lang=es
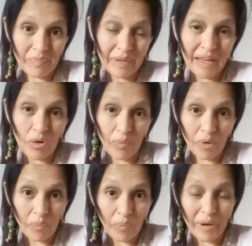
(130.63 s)
que a lo
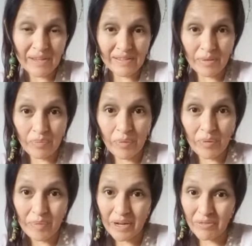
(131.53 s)
mejor puede ser
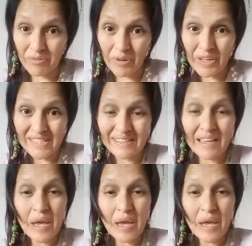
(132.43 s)
por Miraflores